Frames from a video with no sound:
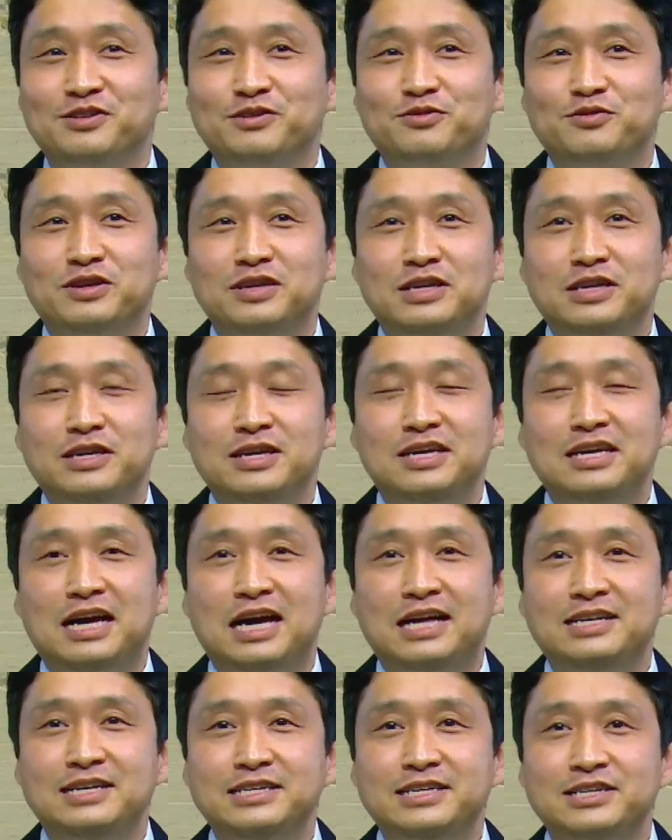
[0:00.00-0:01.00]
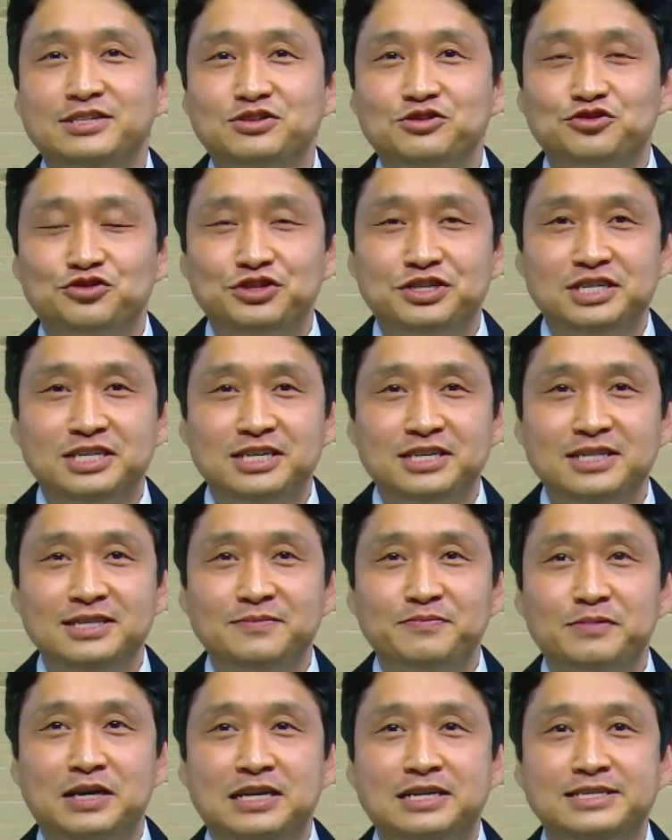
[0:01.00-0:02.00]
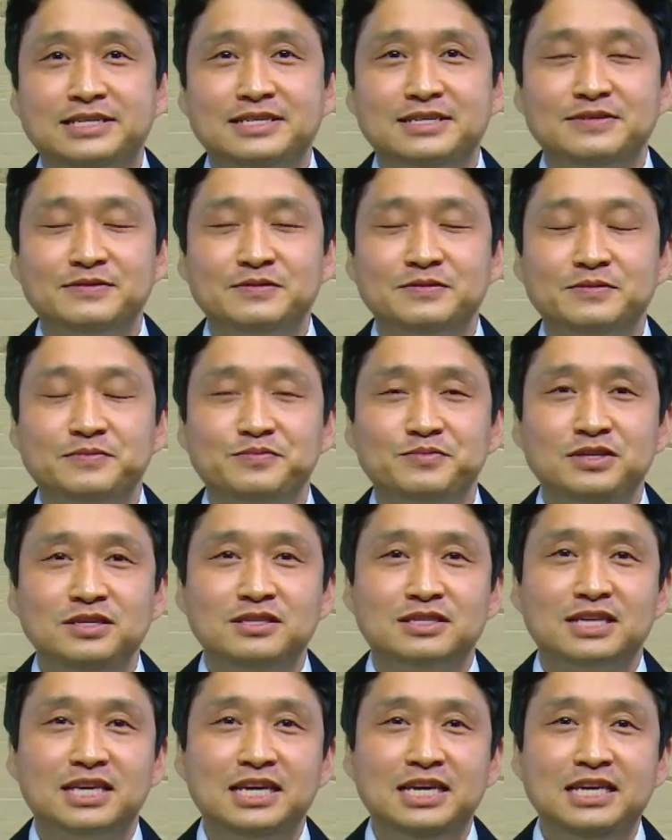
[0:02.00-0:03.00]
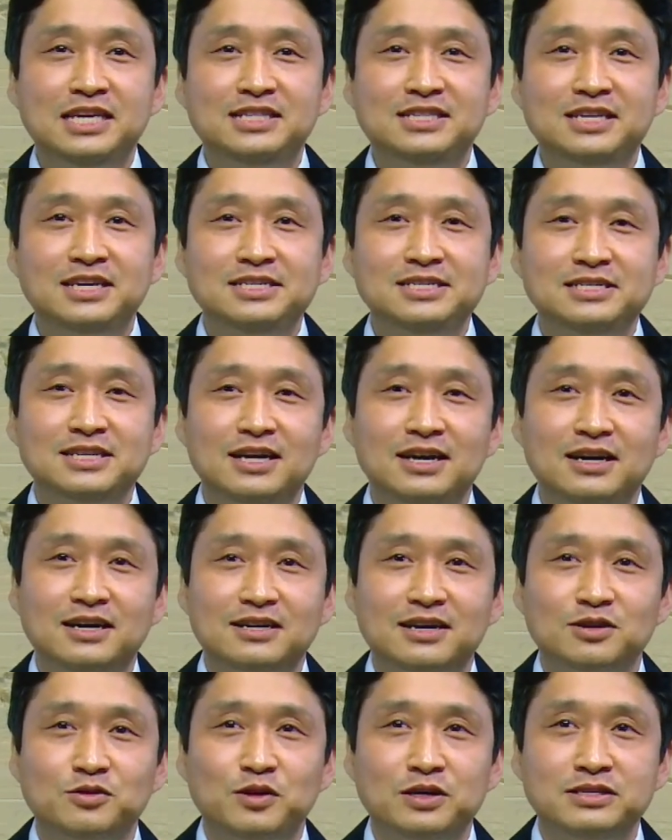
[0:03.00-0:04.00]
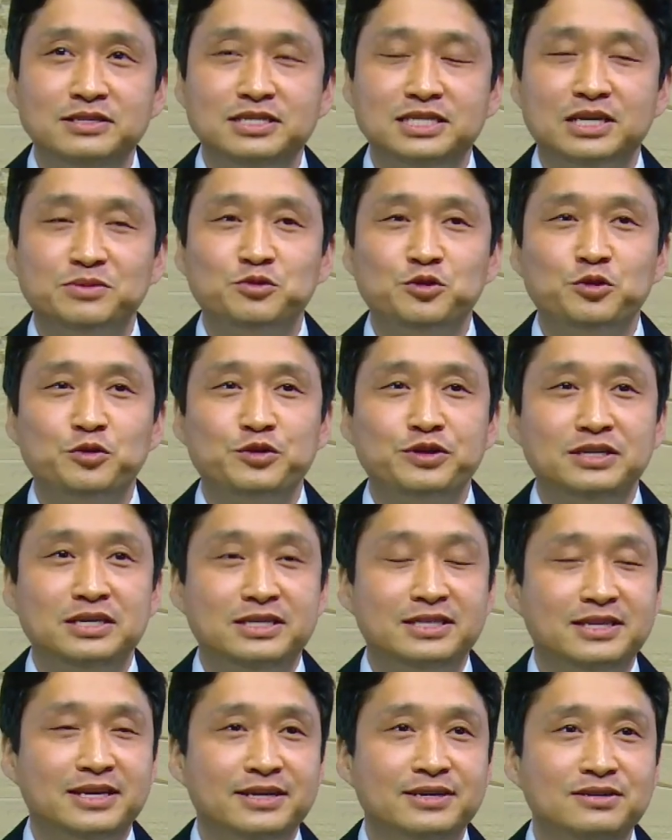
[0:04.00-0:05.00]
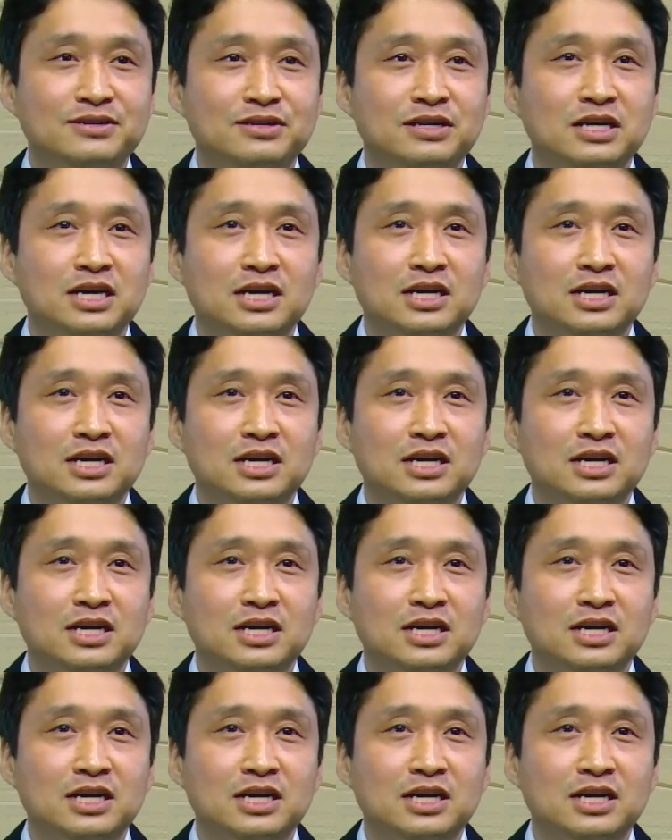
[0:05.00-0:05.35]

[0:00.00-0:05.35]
우리 하나님께서 주신 말씀은 키티사라고 하는 제목인데요.